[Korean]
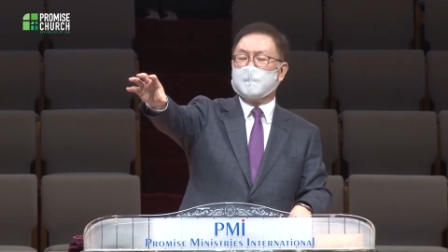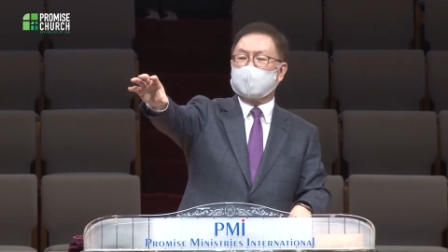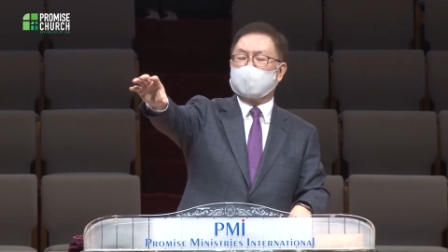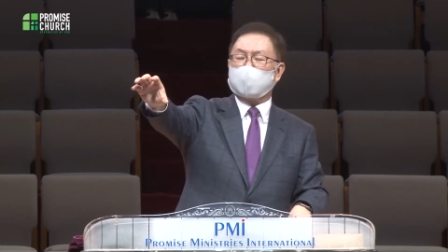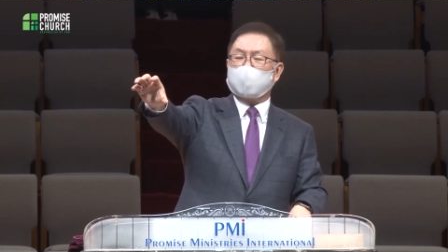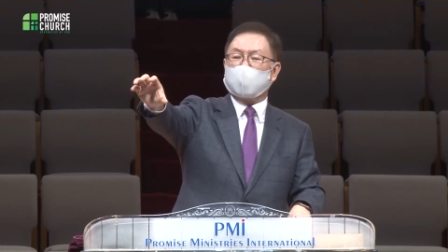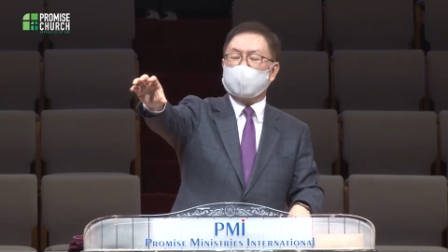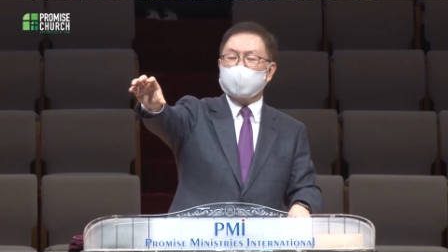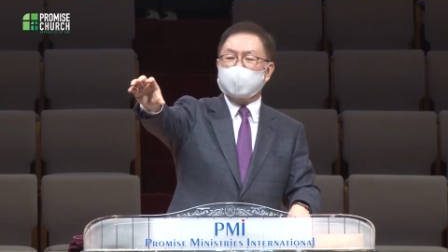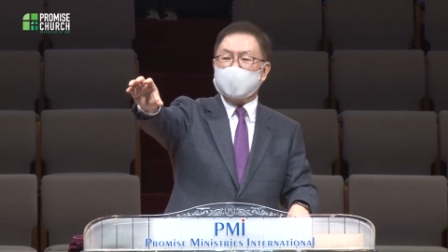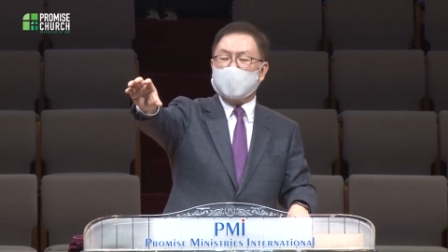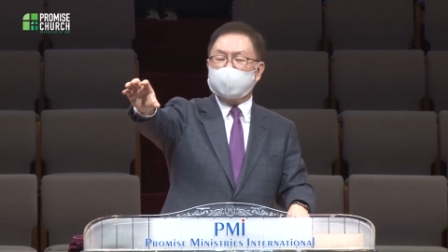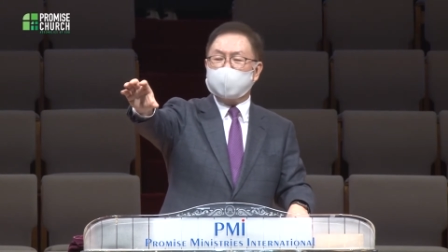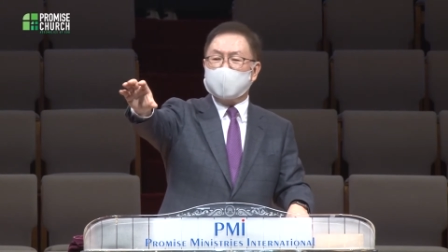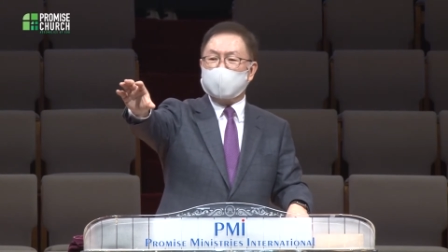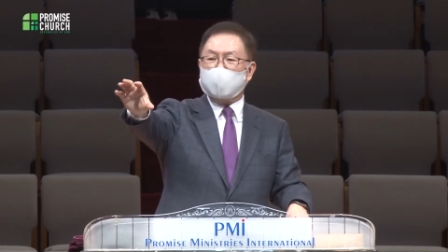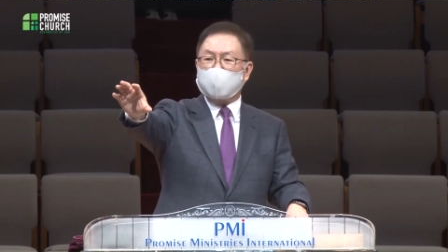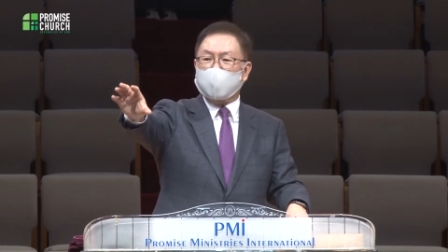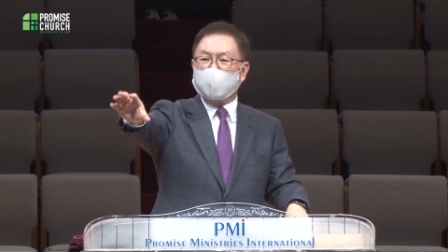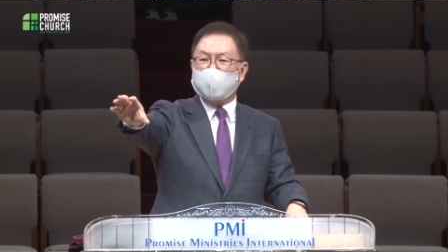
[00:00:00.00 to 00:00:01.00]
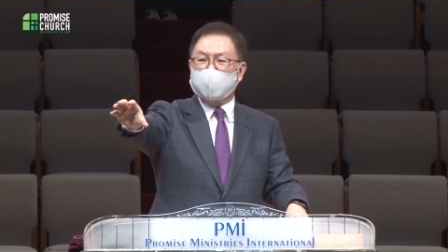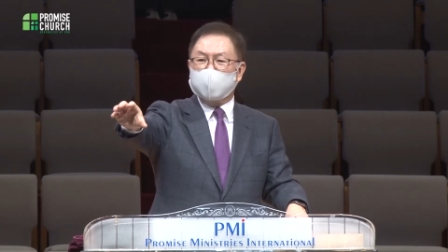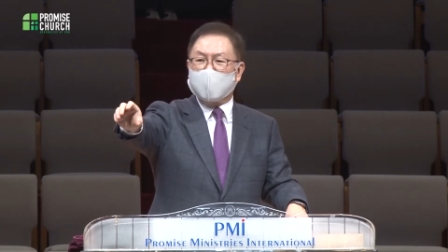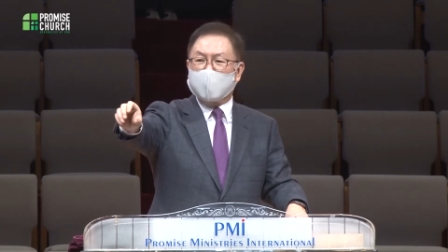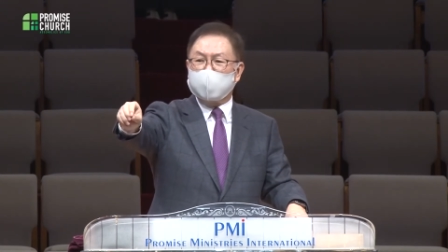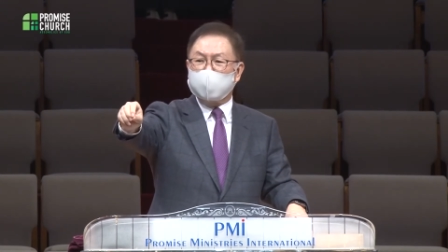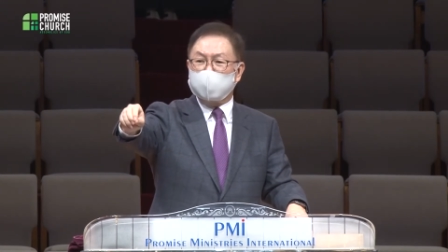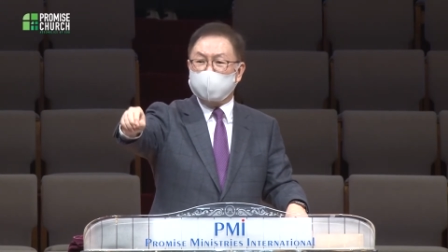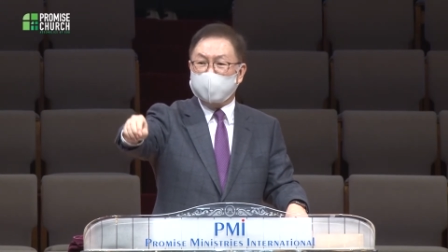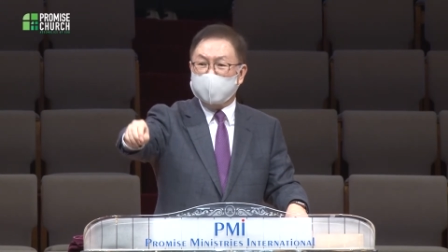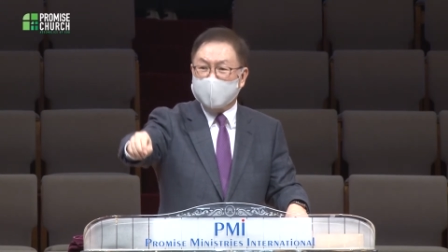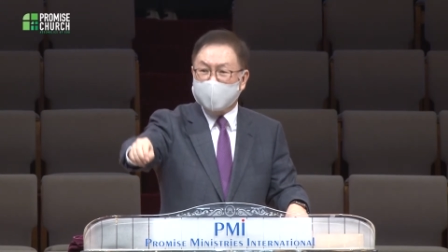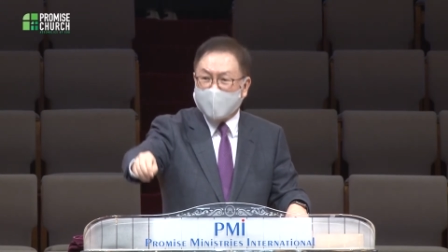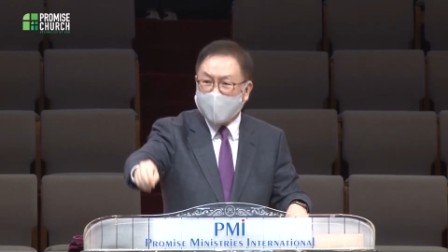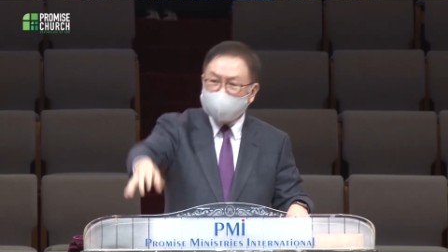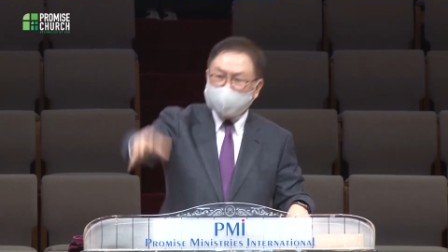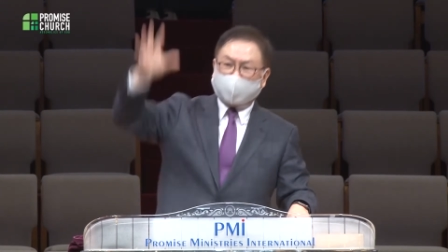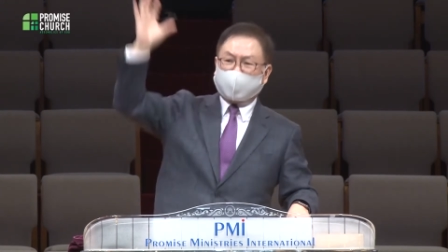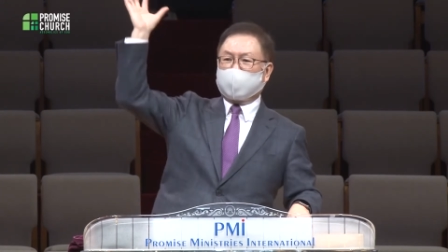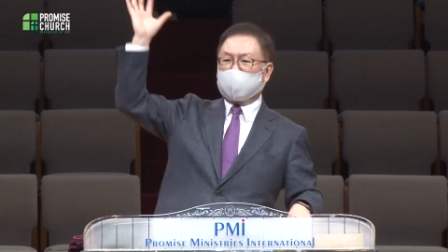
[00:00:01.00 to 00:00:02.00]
그 손잡이에 손을 대는 순간 아